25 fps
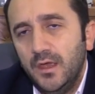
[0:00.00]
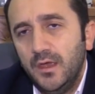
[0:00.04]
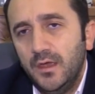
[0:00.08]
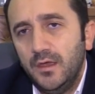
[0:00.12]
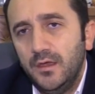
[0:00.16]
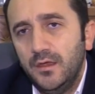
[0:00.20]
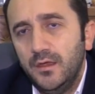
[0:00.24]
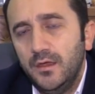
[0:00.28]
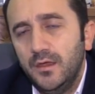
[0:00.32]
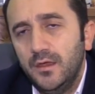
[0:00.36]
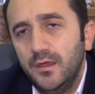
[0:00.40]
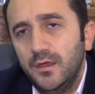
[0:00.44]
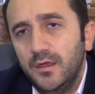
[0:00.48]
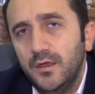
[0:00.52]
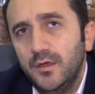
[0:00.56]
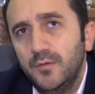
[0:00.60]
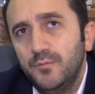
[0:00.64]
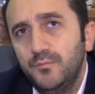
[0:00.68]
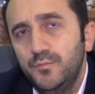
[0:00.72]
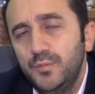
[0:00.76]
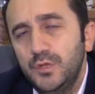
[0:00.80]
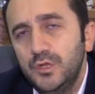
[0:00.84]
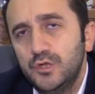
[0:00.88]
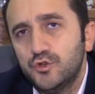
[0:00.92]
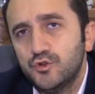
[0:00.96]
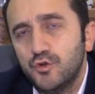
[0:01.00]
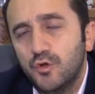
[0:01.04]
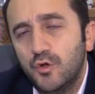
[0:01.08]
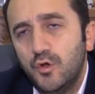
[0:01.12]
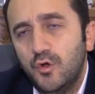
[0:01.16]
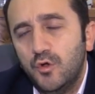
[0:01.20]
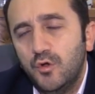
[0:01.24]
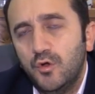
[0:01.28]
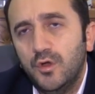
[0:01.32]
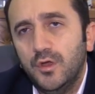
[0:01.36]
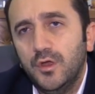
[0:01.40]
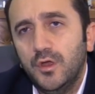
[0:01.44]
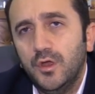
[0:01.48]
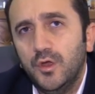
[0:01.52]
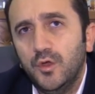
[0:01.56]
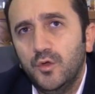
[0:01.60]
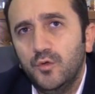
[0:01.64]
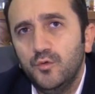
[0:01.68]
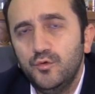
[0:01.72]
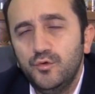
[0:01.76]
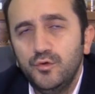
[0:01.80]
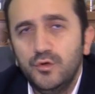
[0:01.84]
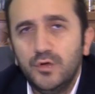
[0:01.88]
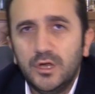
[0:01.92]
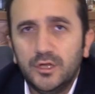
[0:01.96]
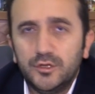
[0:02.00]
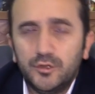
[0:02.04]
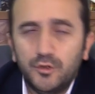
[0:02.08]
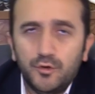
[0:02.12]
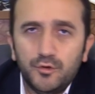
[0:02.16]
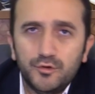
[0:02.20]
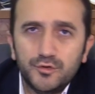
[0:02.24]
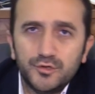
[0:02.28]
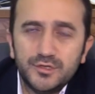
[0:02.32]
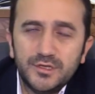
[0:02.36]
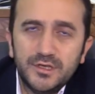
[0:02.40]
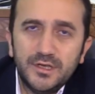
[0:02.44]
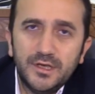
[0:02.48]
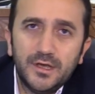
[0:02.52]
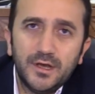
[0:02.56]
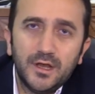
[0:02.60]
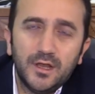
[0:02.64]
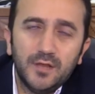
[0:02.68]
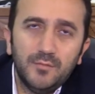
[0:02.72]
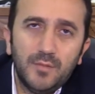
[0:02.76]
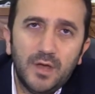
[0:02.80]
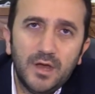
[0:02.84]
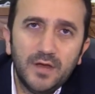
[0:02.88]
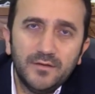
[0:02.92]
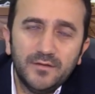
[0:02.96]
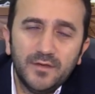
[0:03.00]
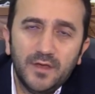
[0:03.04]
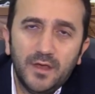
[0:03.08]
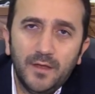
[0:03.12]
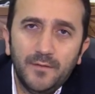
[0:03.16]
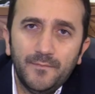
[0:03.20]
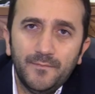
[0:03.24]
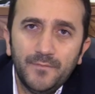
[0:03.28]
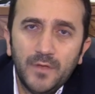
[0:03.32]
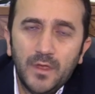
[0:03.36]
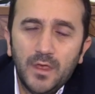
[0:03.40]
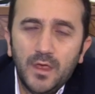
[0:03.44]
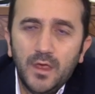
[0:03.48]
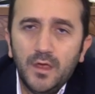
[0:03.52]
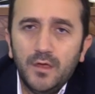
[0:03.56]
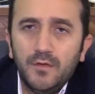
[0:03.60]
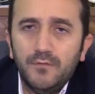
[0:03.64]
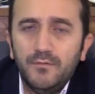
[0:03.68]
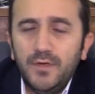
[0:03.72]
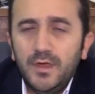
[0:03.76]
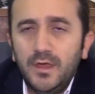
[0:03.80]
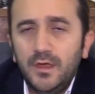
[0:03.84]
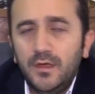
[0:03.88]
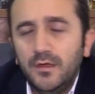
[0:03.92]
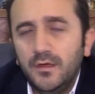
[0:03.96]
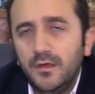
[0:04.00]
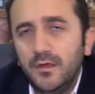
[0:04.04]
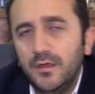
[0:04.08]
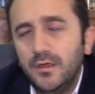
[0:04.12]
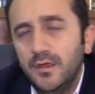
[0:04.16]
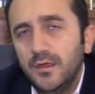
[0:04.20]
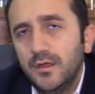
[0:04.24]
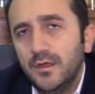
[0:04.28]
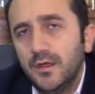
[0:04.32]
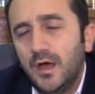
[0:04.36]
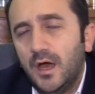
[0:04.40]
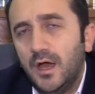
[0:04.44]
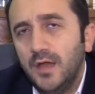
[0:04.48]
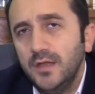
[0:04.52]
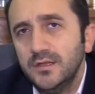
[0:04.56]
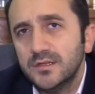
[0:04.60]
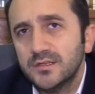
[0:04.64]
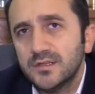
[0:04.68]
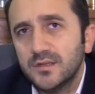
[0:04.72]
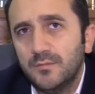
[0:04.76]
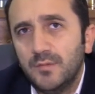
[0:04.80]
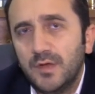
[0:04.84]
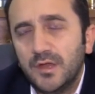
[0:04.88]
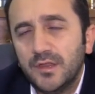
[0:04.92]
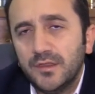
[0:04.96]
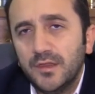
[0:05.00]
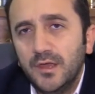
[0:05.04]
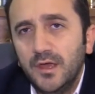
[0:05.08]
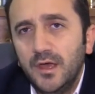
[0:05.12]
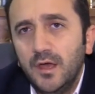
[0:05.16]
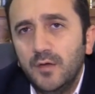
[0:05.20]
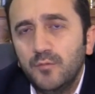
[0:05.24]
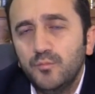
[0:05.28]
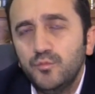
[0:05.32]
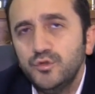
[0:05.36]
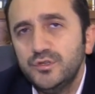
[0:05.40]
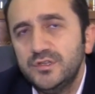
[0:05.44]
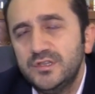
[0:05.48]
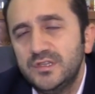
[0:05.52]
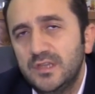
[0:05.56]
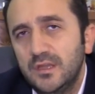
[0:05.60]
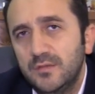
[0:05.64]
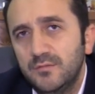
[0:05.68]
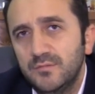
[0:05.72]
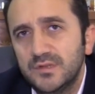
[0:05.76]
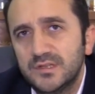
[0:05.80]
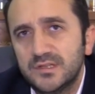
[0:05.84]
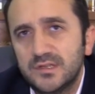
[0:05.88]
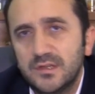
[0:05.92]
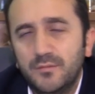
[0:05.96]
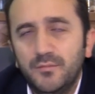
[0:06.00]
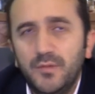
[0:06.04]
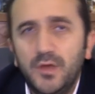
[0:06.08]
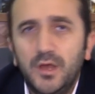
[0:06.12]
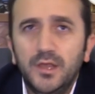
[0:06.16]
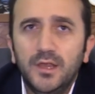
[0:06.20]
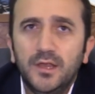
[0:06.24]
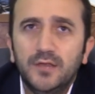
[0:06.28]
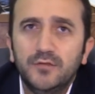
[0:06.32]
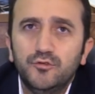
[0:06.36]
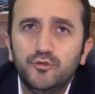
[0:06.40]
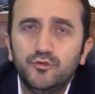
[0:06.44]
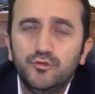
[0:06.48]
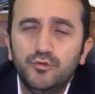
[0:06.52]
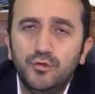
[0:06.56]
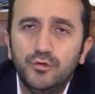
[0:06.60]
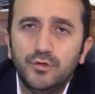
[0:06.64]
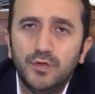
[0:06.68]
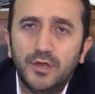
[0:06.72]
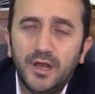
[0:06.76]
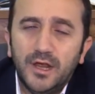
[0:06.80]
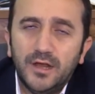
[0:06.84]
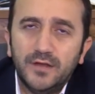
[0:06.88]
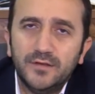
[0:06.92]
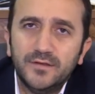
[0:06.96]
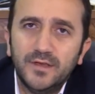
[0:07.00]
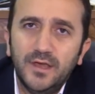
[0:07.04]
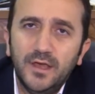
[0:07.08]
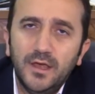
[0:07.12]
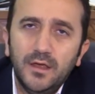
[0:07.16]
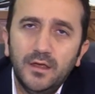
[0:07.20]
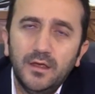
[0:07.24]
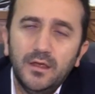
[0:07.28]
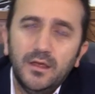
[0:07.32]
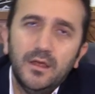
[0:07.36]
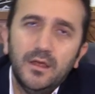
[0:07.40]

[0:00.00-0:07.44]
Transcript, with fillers: e, birçok e, ürün kategorisi yer almakta ve aynı zamanda bu sitemizle bağlantılı olarak da